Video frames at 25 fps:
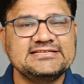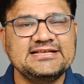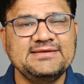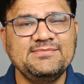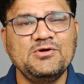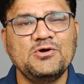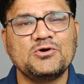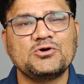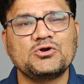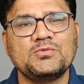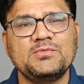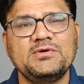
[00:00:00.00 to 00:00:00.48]

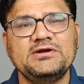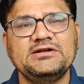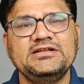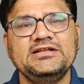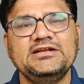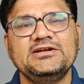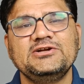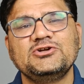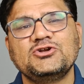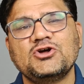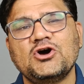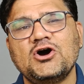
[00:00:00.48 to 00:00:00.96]
सेमी
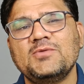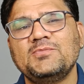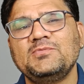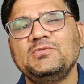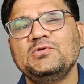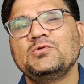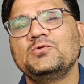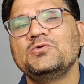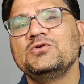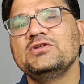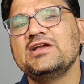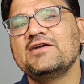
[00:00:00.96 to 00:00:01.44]
ऑटोमेटिक टॉप
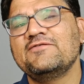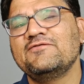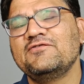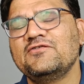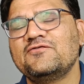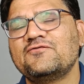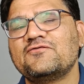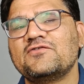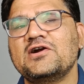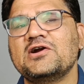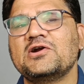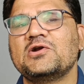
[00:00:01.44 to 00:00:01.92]
लोड या
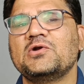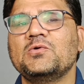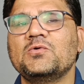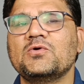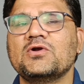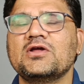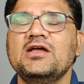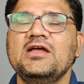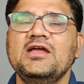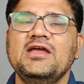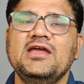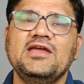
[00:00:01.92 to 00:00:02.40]
फिर फ्रंट
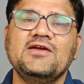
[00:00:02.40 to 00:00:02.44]
लोड